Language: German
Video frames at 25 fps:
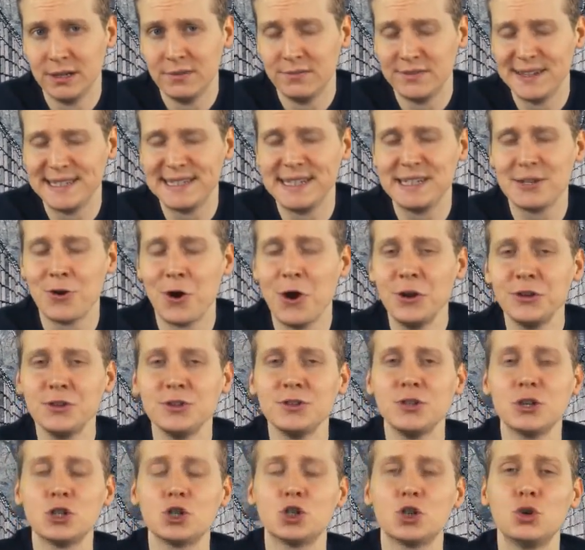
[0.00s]
Wer sich heute
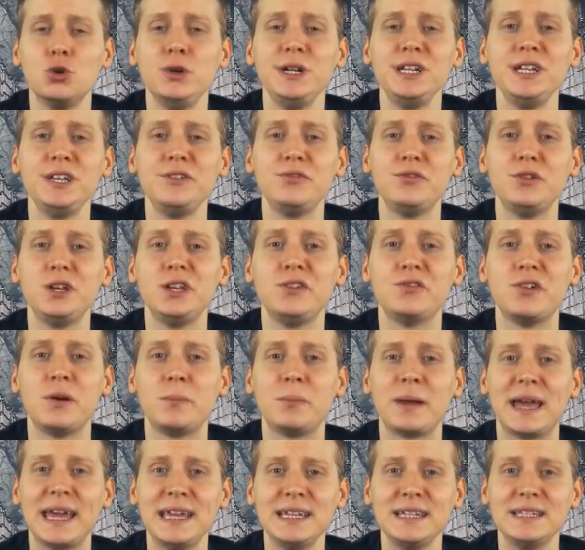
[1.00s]
noch schuldig für die
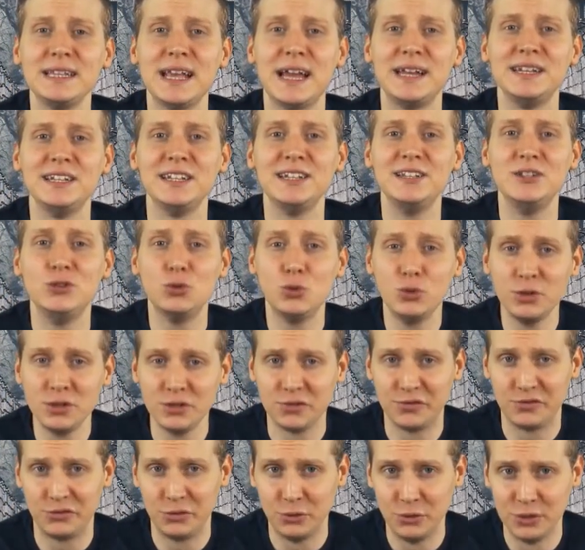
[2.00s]
Verbrechen an den
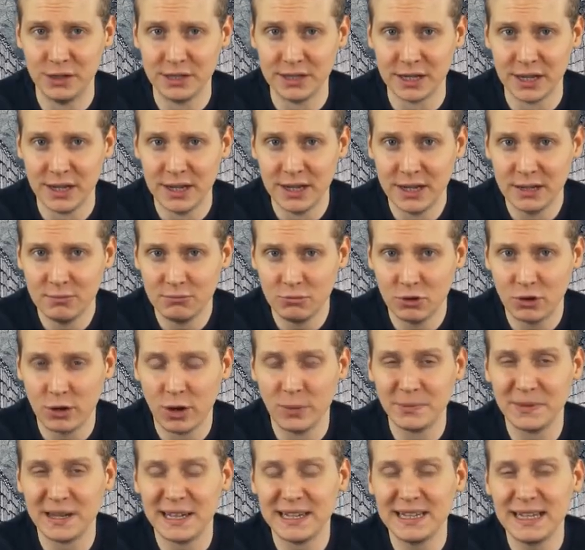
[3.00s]
Juden fühlt,
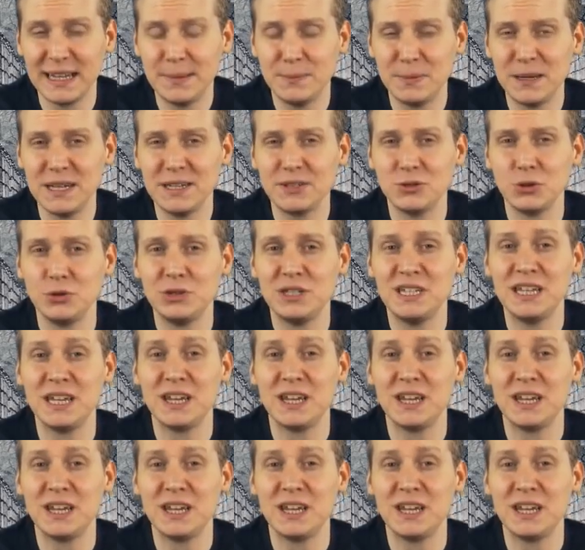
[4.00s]
bekommt angeblich durch